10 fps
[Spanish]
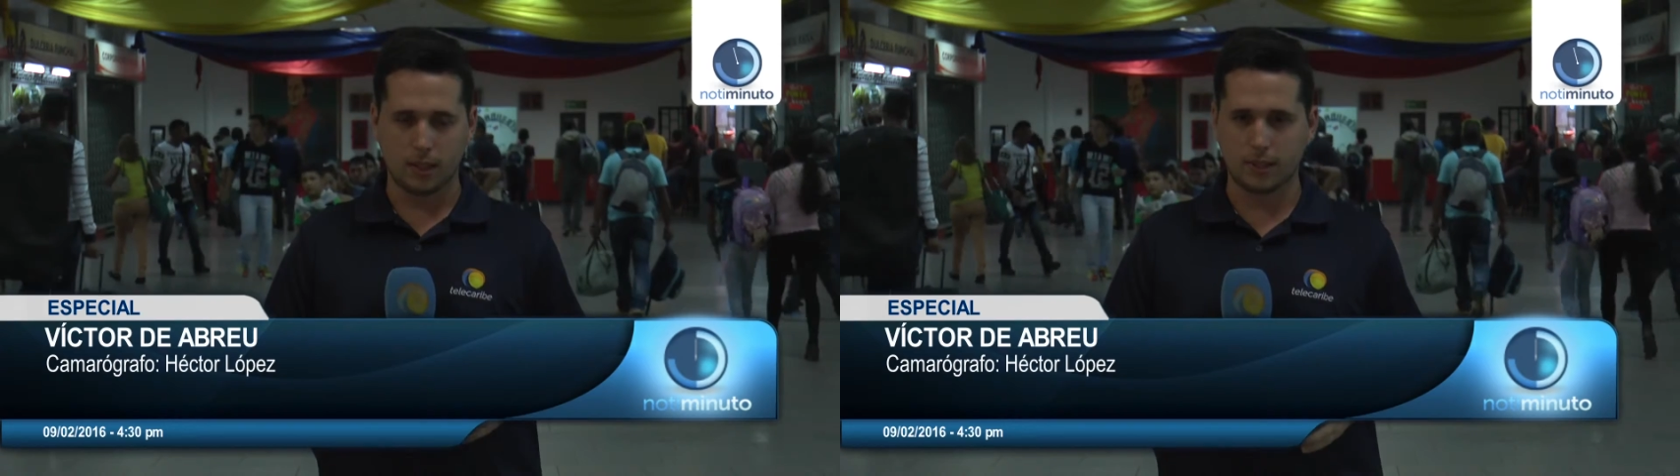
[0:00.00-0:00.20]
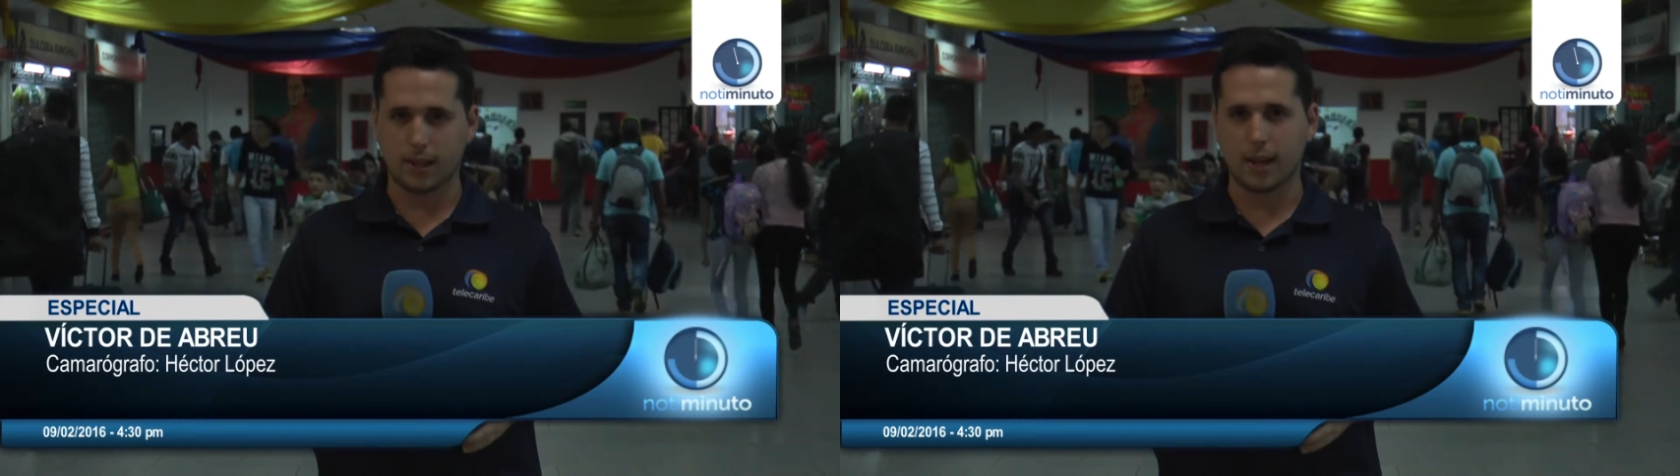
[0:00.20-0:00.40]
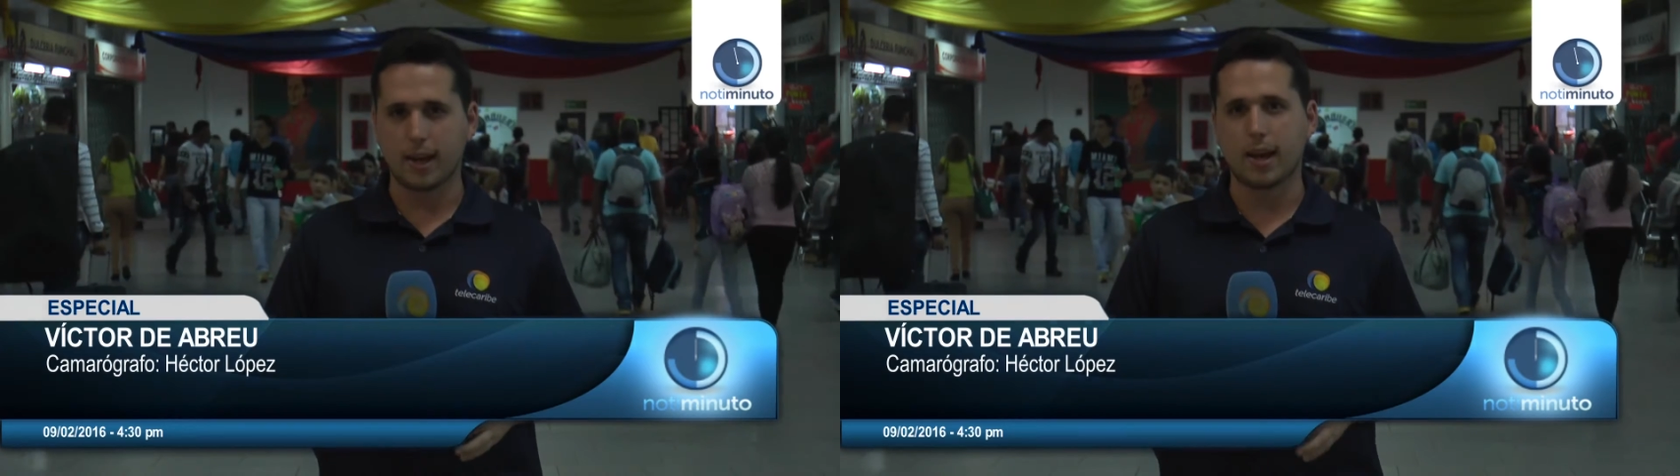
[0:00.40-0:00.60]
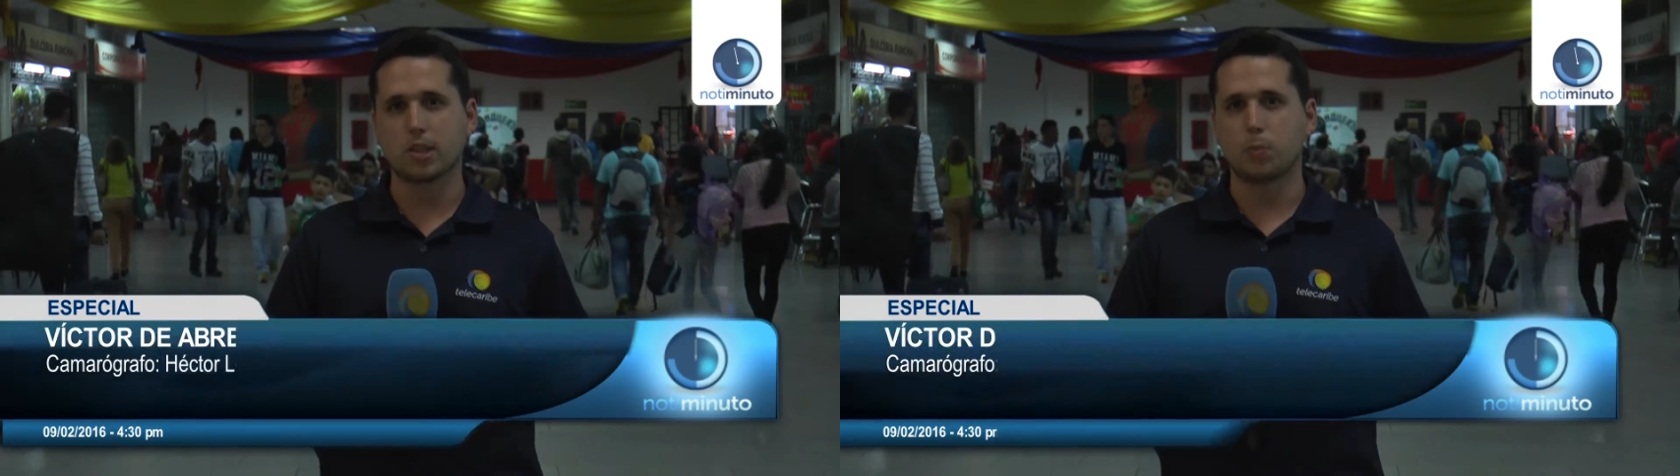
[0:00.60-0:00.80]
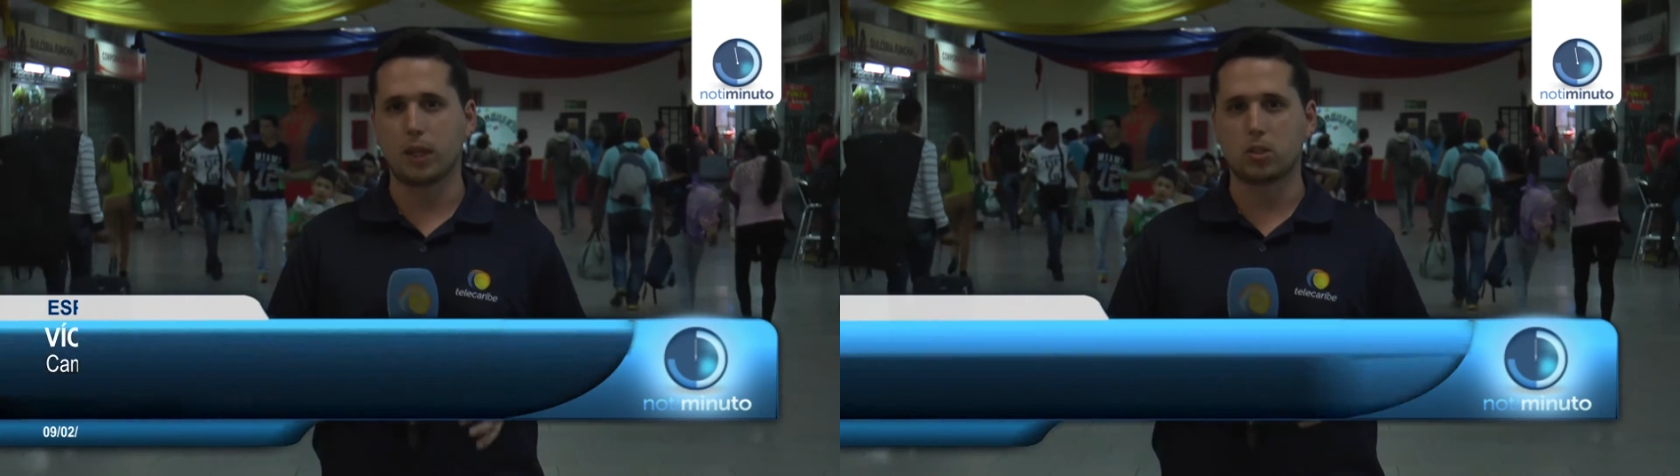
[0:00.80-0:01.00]
Desde
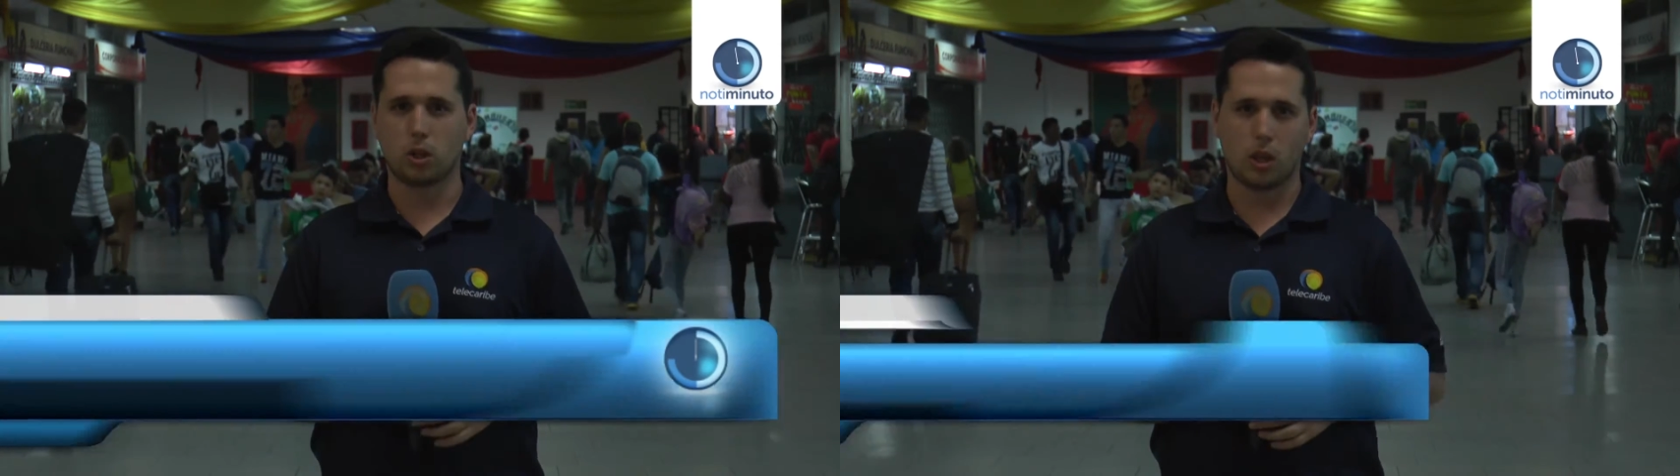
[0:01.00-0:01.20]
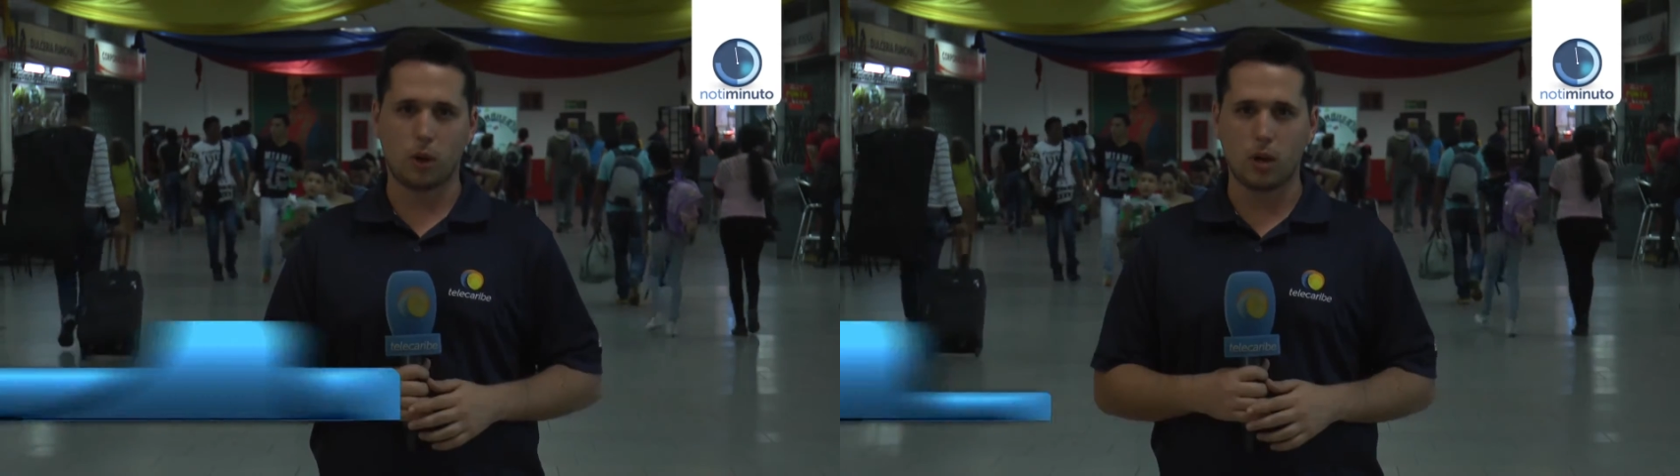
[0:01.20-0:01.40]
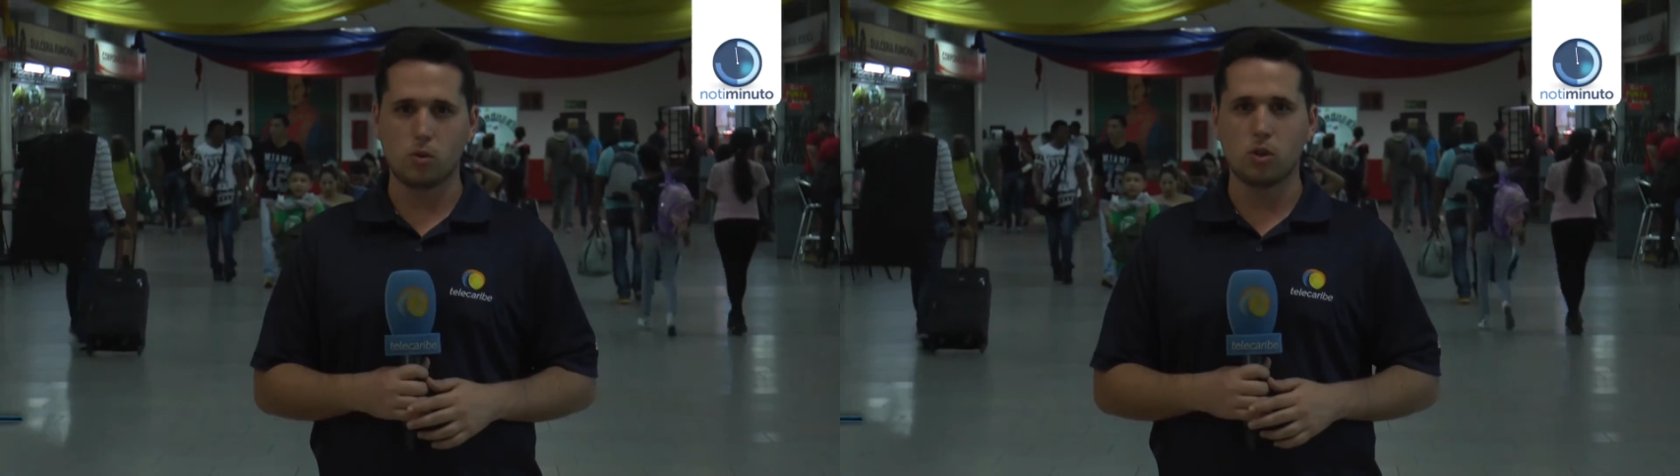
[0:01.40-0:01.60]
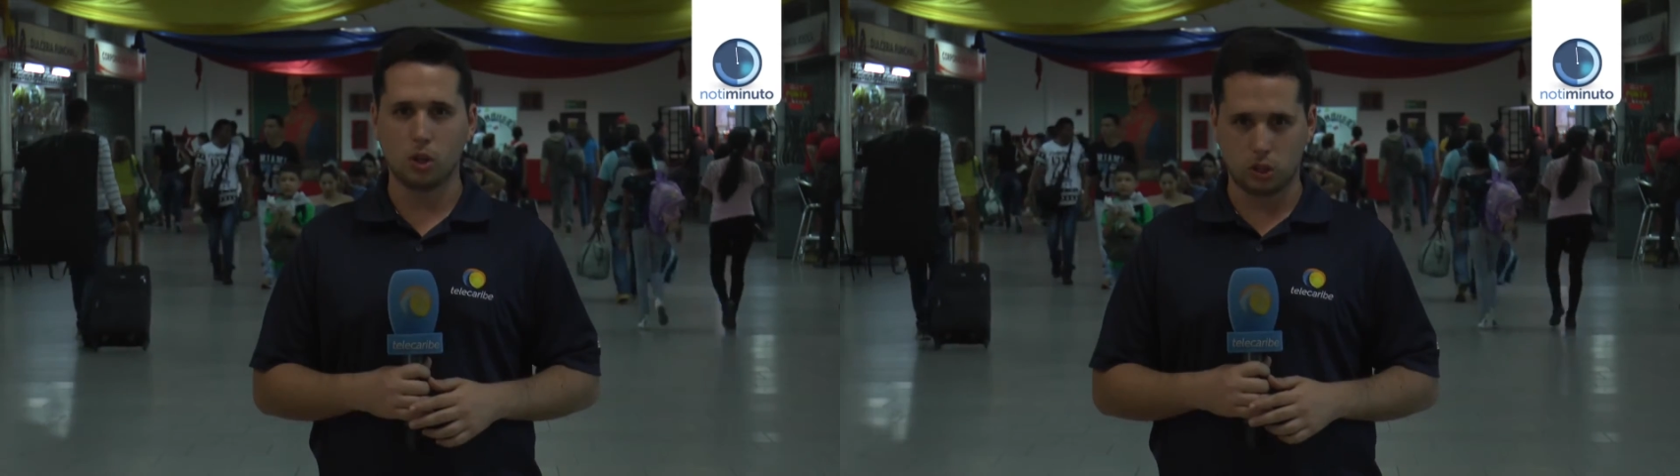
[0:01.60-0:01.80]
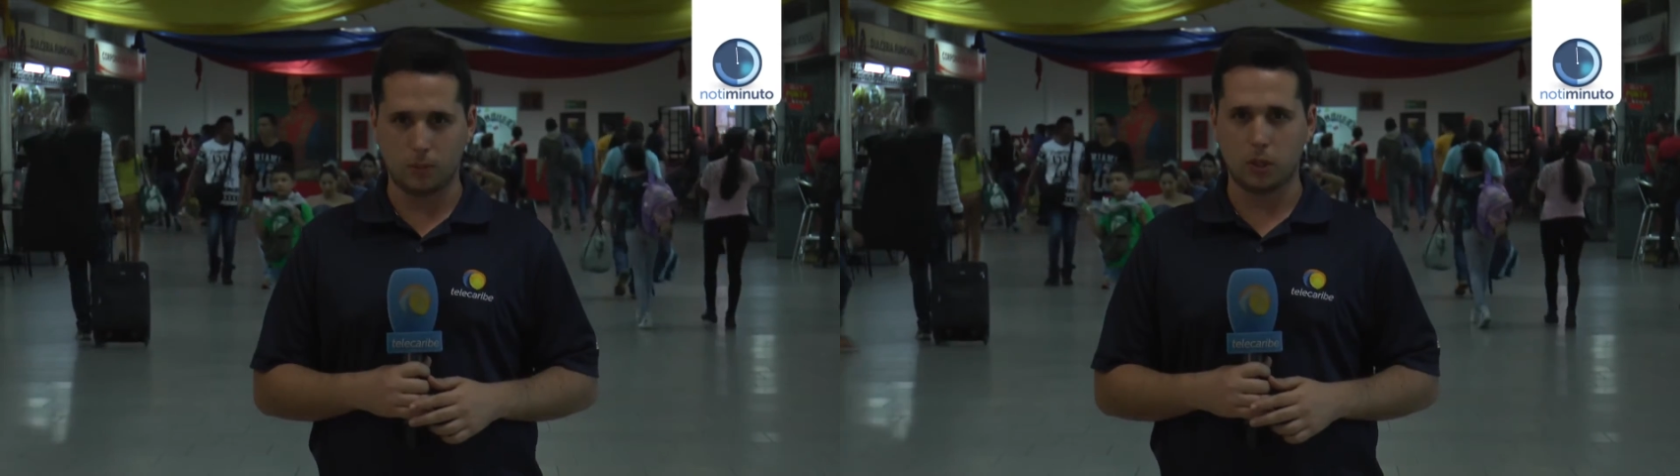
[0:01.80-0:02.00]
Caracas, Víctor de Abreu, Noti